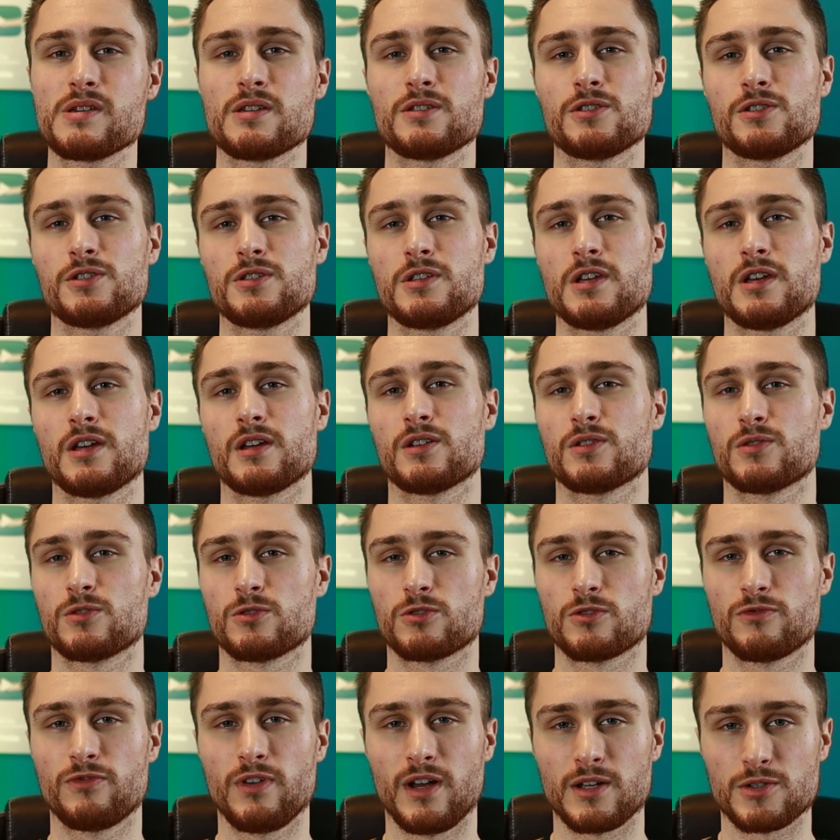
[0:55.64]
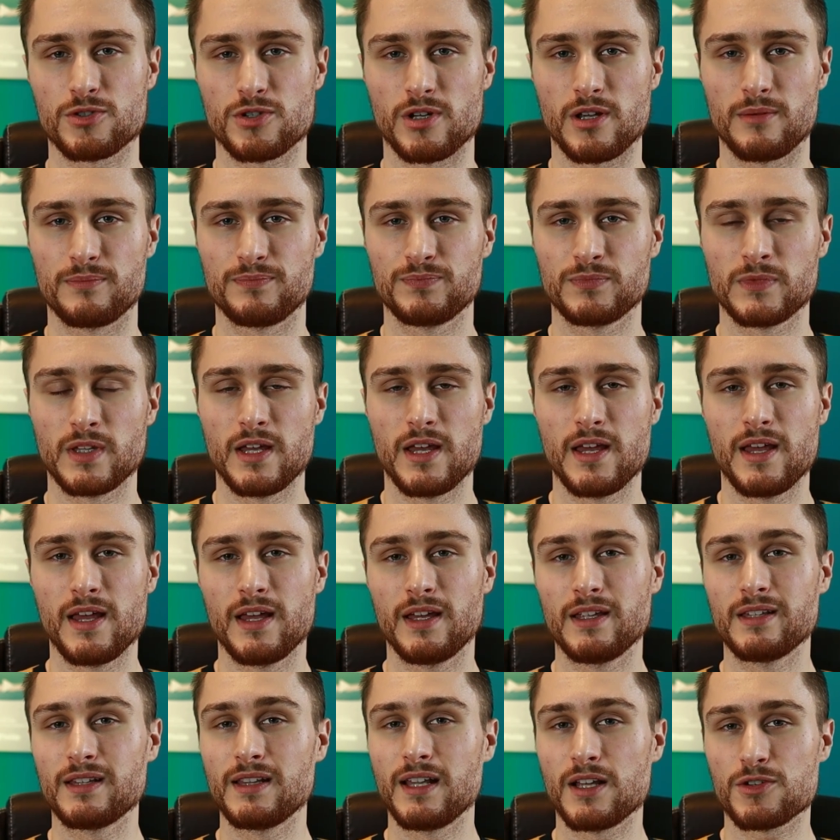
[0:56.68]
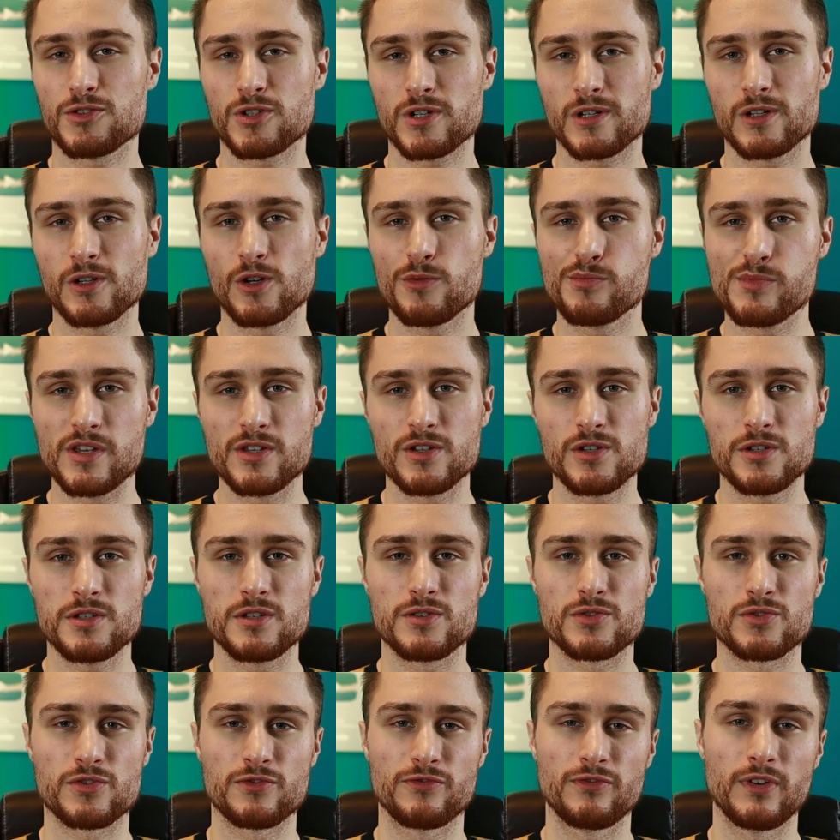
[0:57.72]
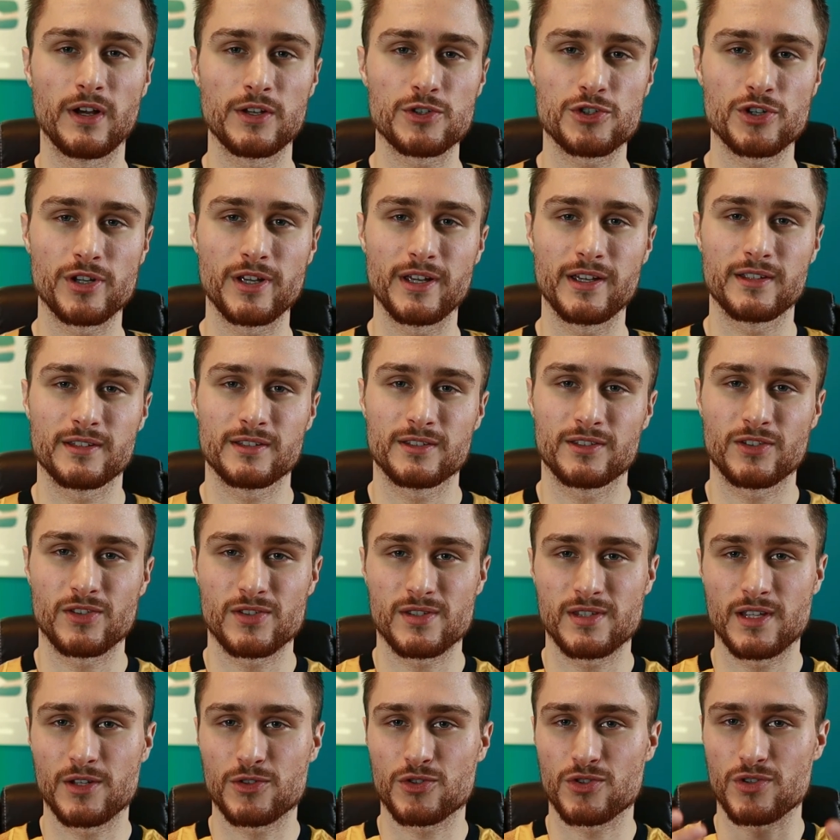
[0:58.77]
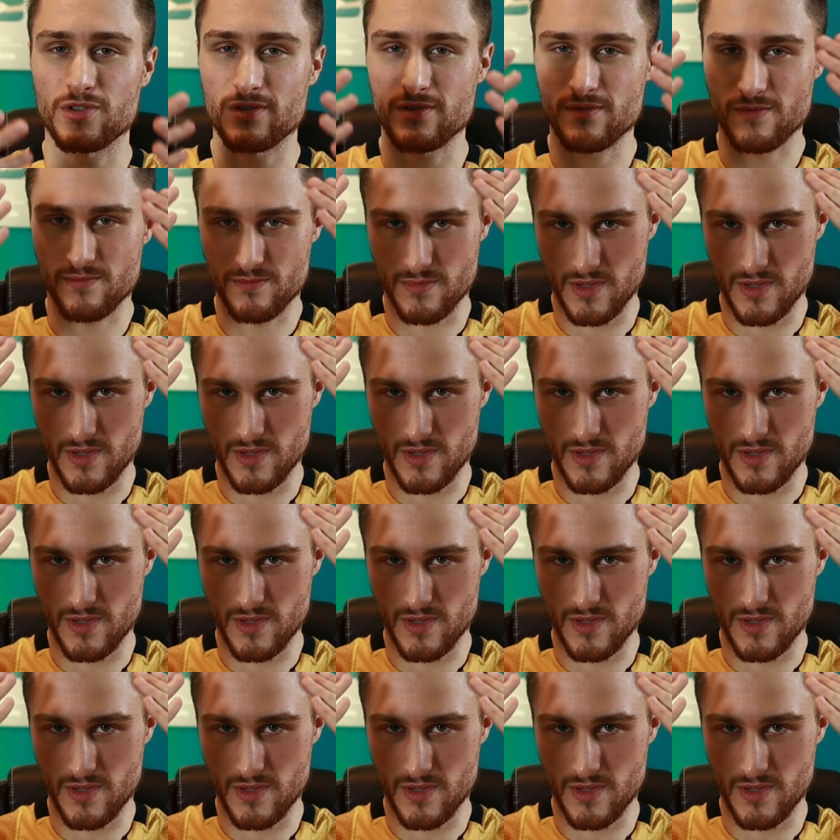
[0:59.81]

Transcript: mięśnie żwacze. Dlaczego mięśnie żwacze, to znaczy